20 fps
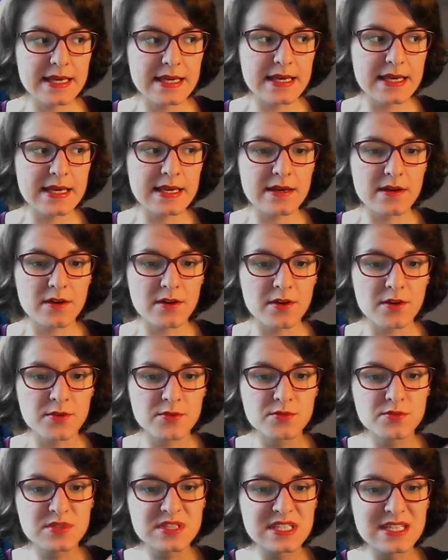Et euh,
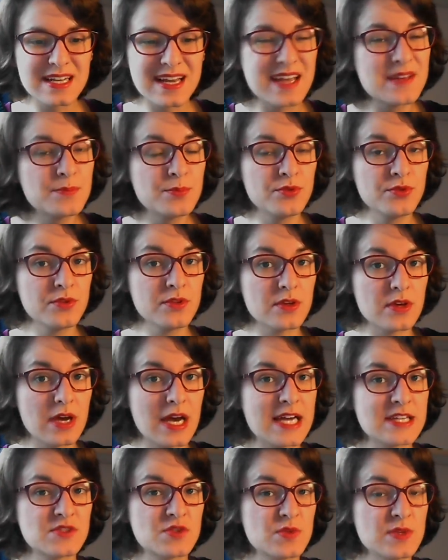donc il répugne
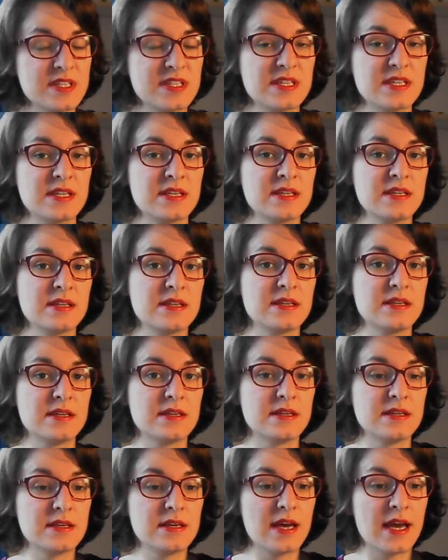à tuer des,
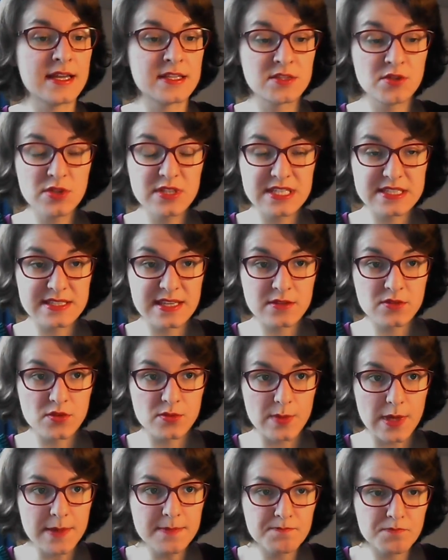à tuer des êtres
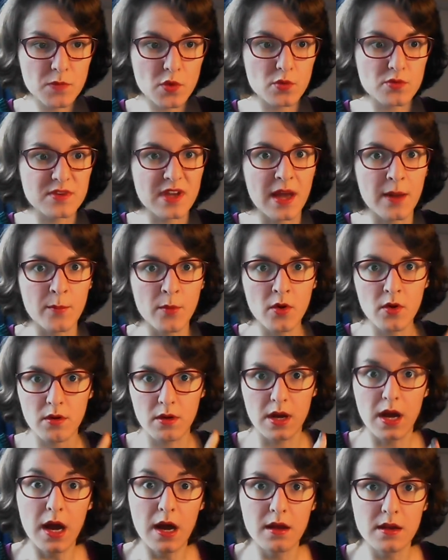humains, contrairement
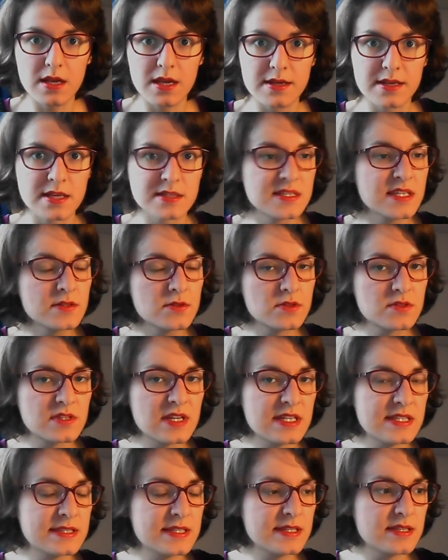à la
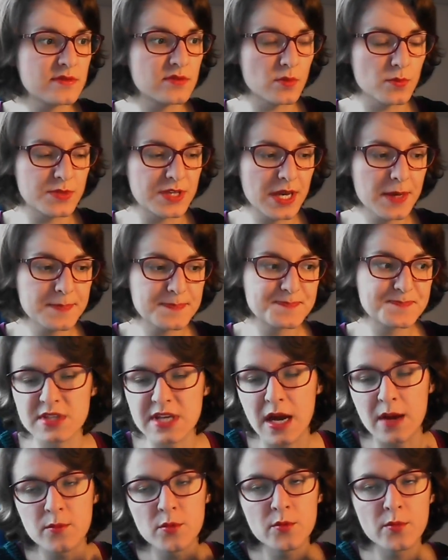quasi-totalité des vampires. Il
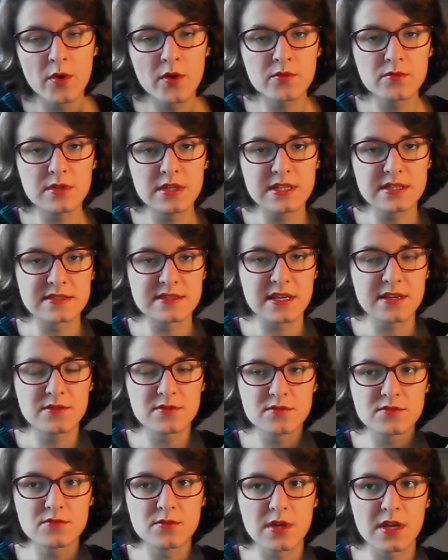y a un moment où il essaye
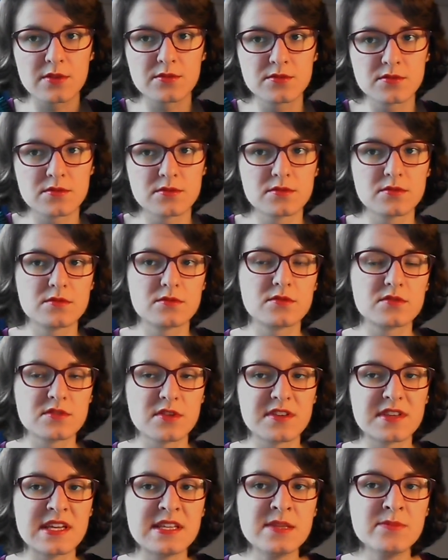de se nourrir de,
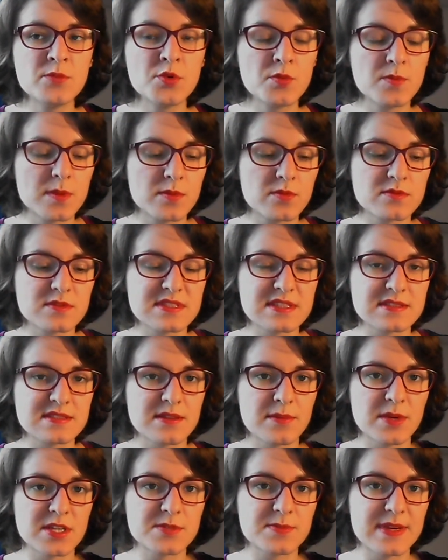sang d'animaux, mais bon,
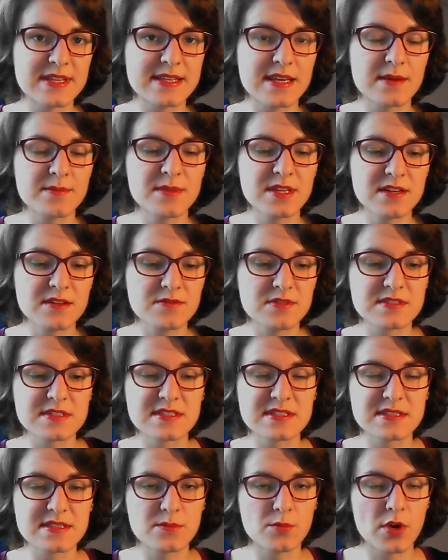ça, marche pas très bien, enfin
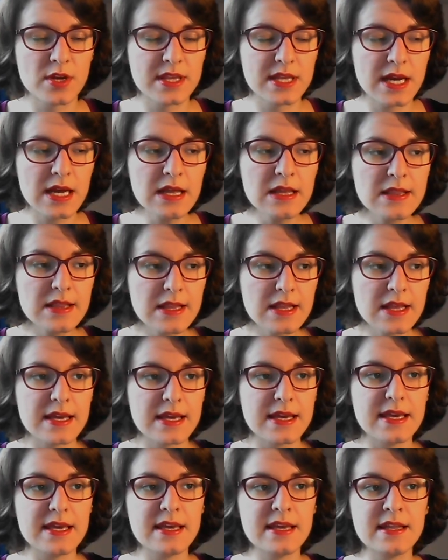c'est moyen.
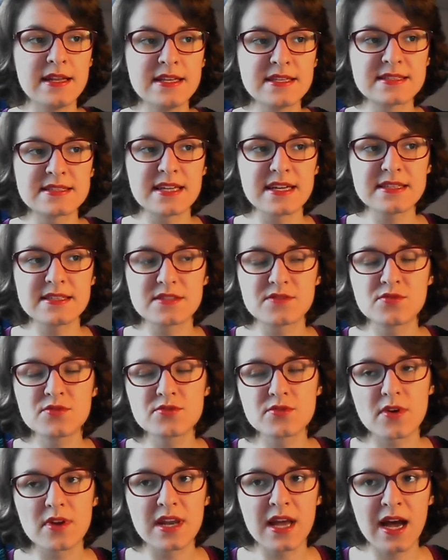Et Lestat est
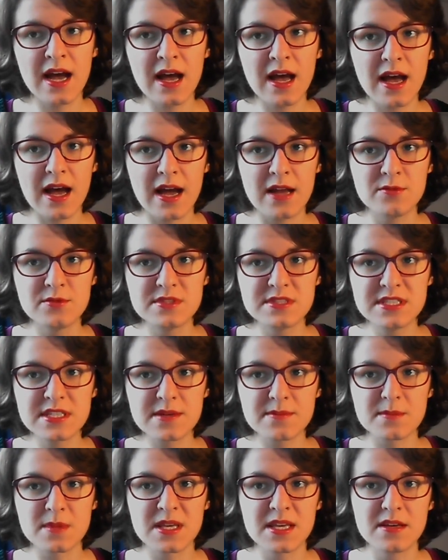toujours là à lui
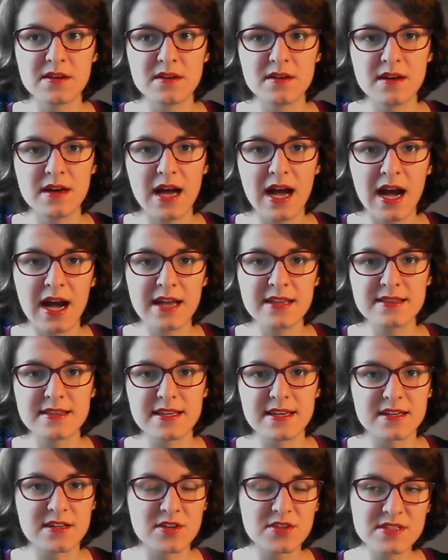dire mais euh, arrête
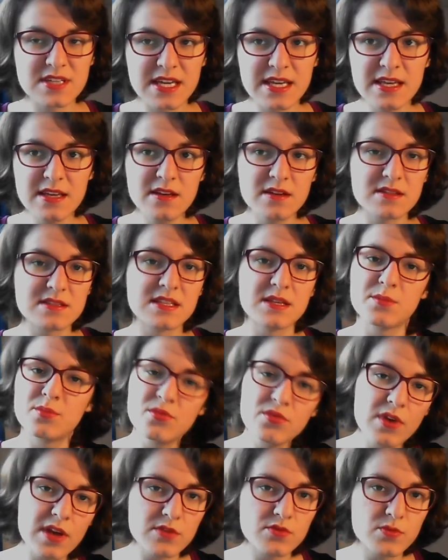tes conneries, euh, t'es
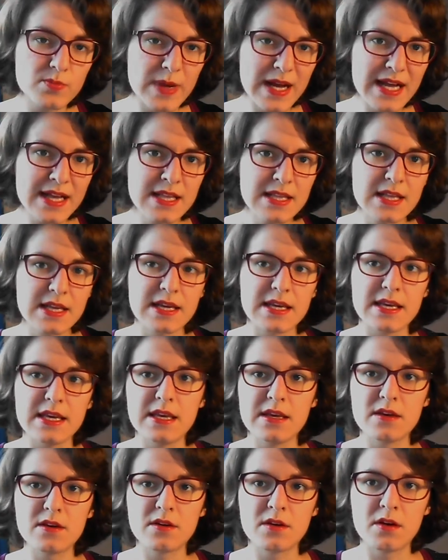plus un humain,
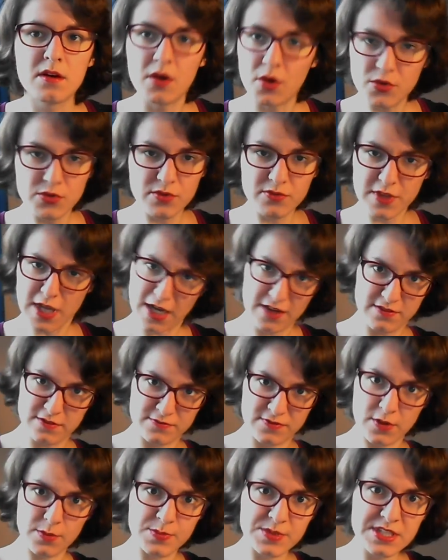et euh, deviens un
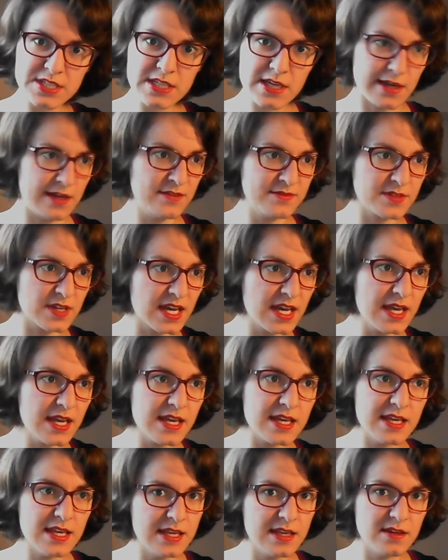vampire, un
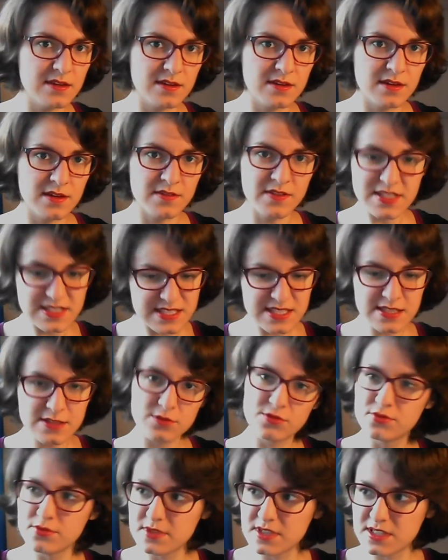vrai, et vas-y,
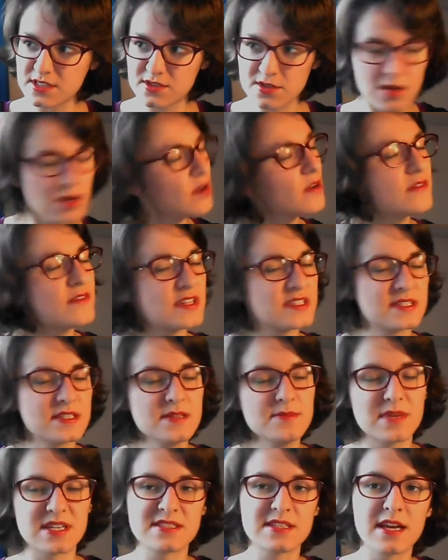tue des gens,
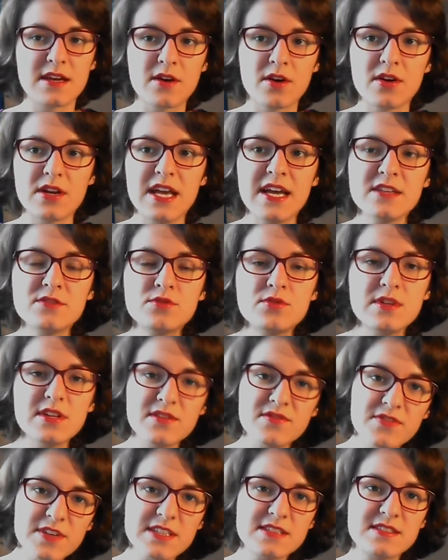vas-y, massacre-les, tu
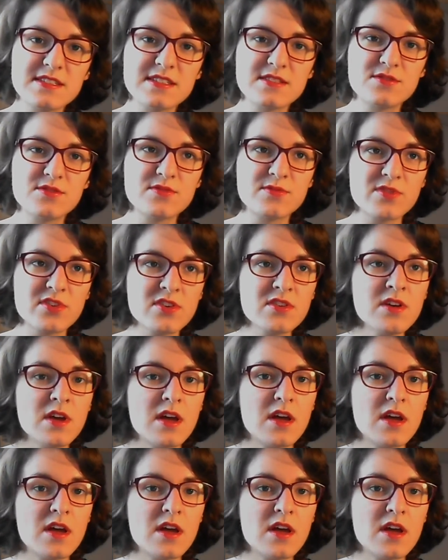les vite si tu veux,